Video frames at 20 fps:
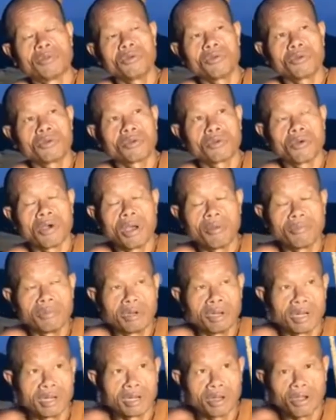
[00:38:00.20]
ความทุกข์
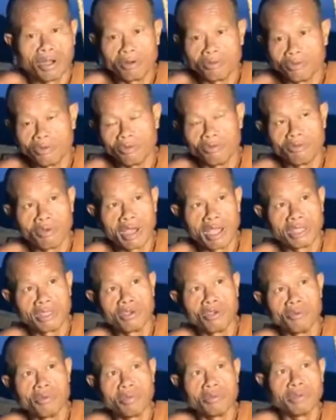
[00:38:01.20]
ความเดือดร้อนวุ่น
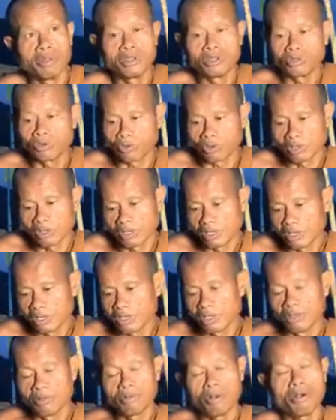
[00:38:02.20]
วายอยู่ไม่เป็นสุข
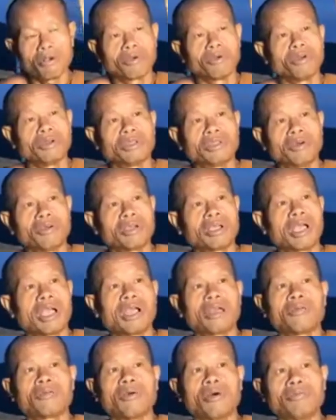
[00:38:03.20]
เพราะคน
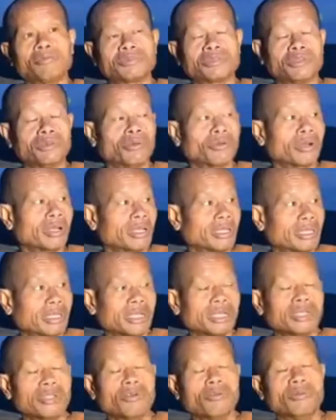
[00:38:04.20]
ต้องการความสนุก
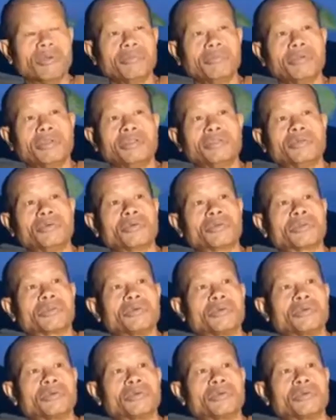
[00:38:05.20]
เลยจึงอยู่ไม่เป็